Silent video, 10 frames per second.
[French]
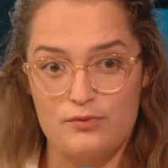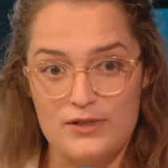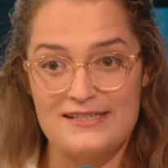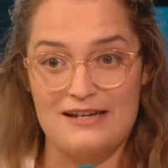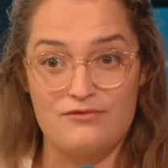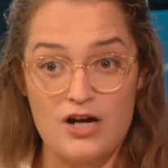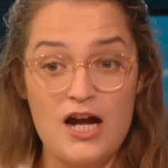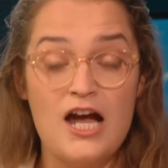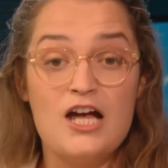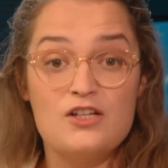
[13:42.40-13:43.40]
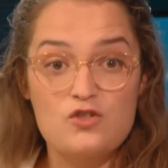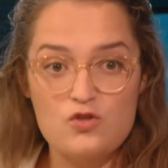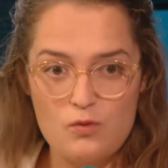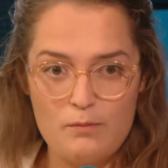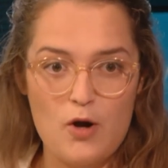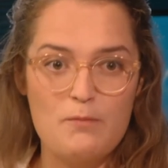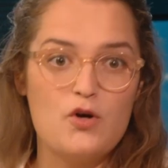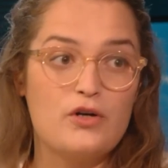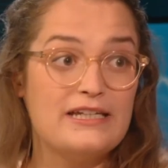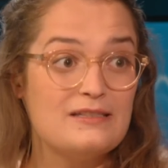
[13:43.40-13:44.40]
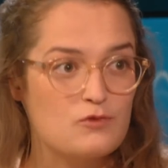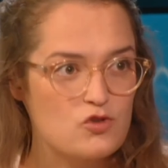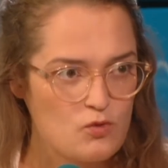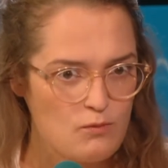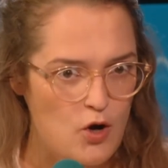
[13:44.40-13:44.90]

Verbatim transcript: puisse avoir son propre rythme, son